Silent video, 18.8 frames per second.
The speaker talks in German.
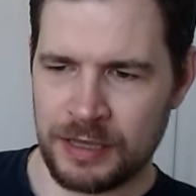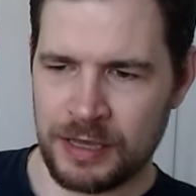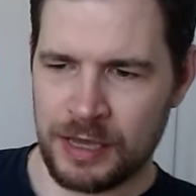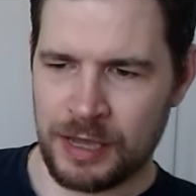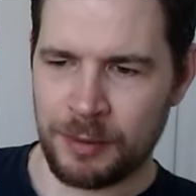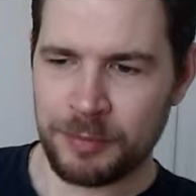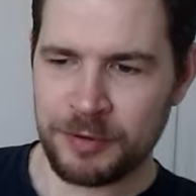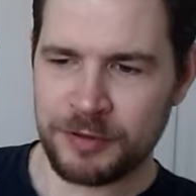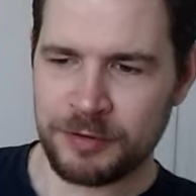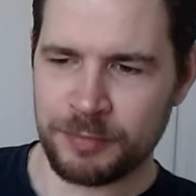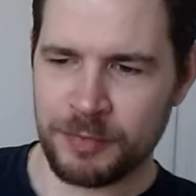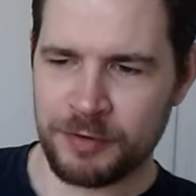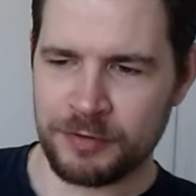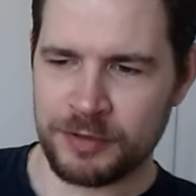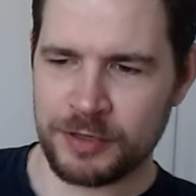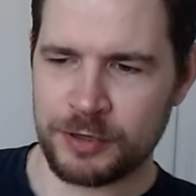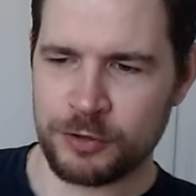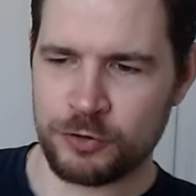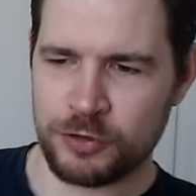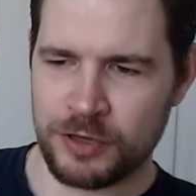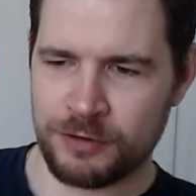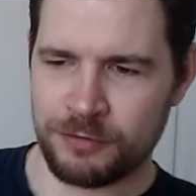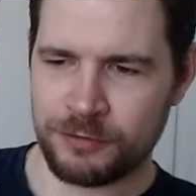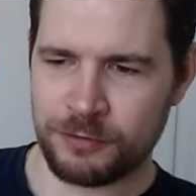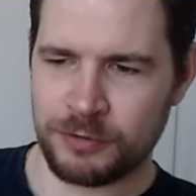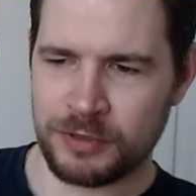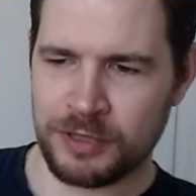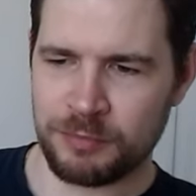habe ich es mal wieder
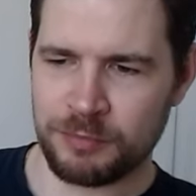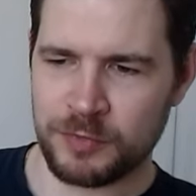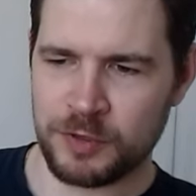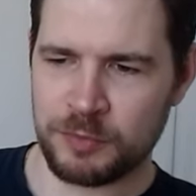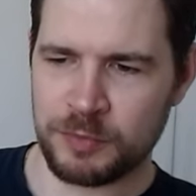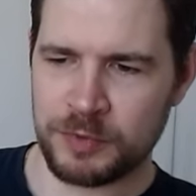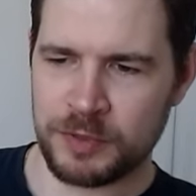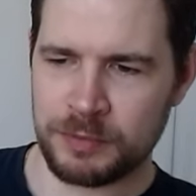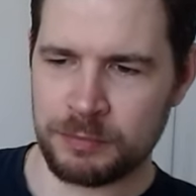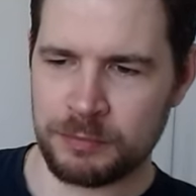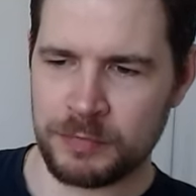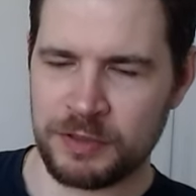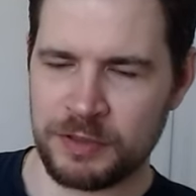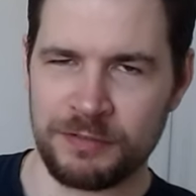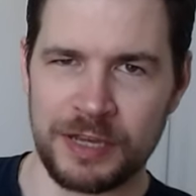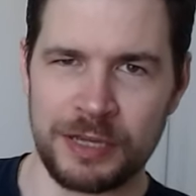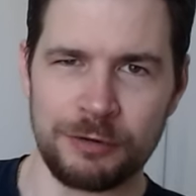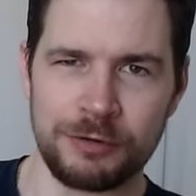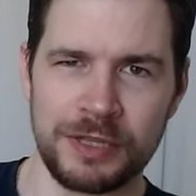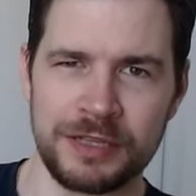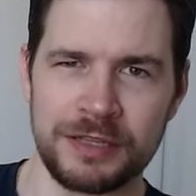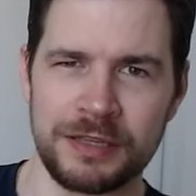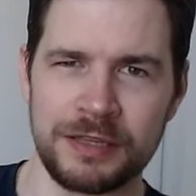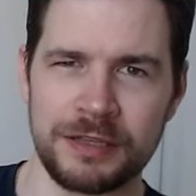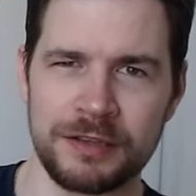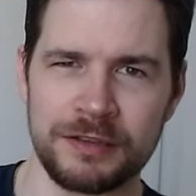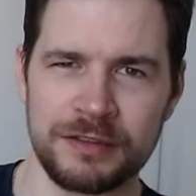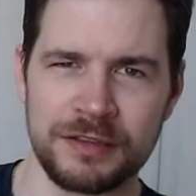geschafft und habe mich mit dem E-Violet
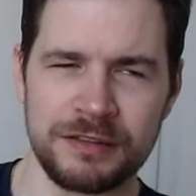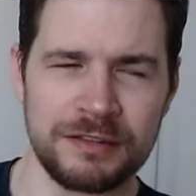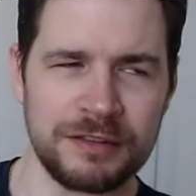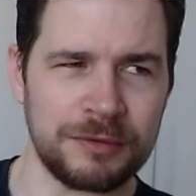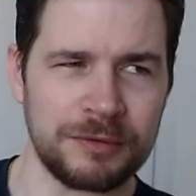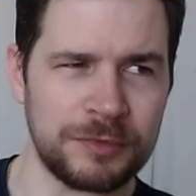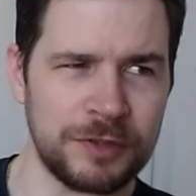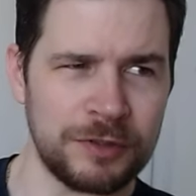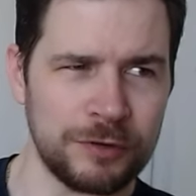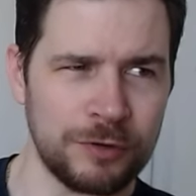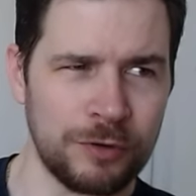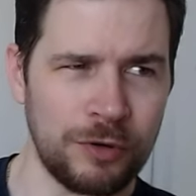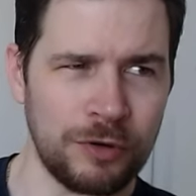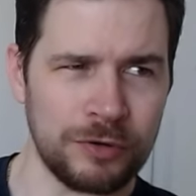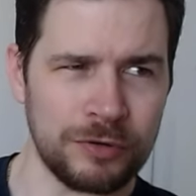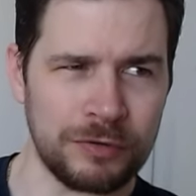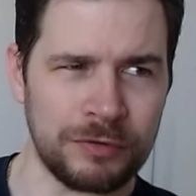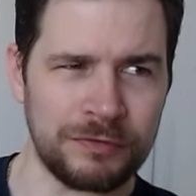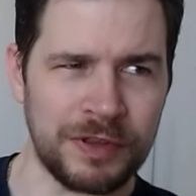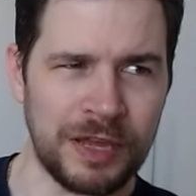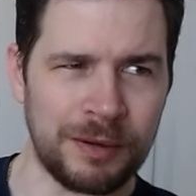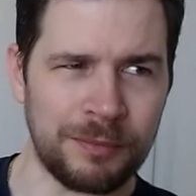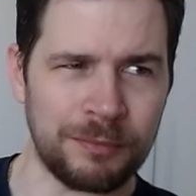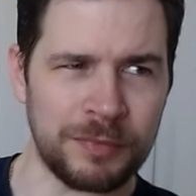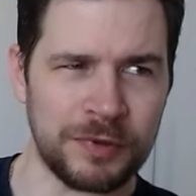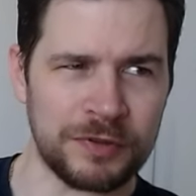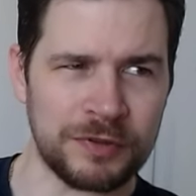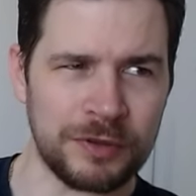hingesetzt im Discord und wir
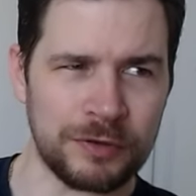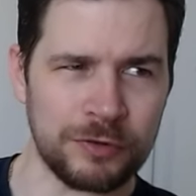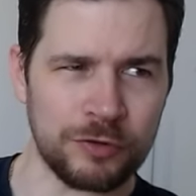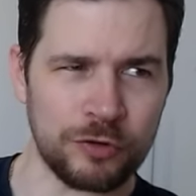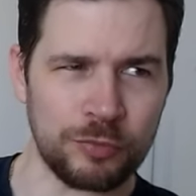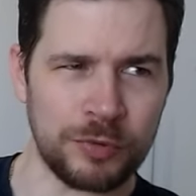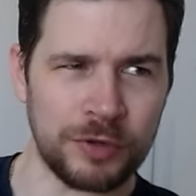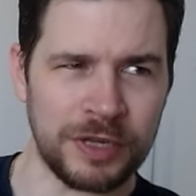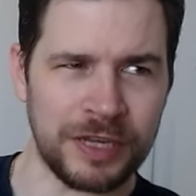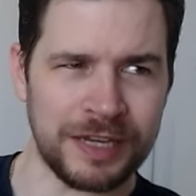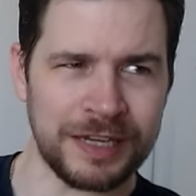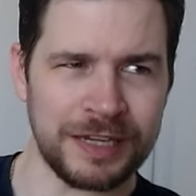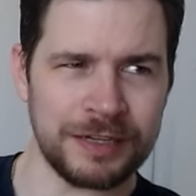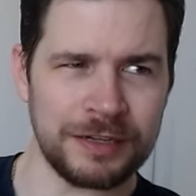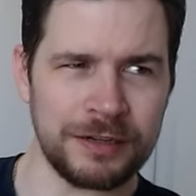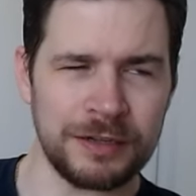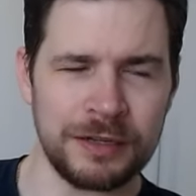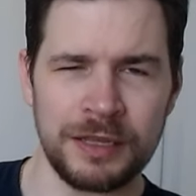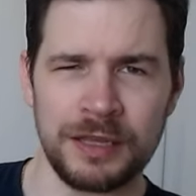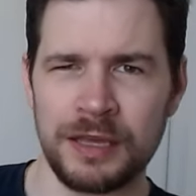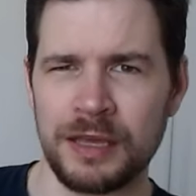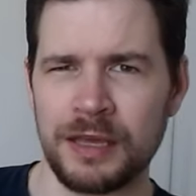haben ein bisschen drüber geredet.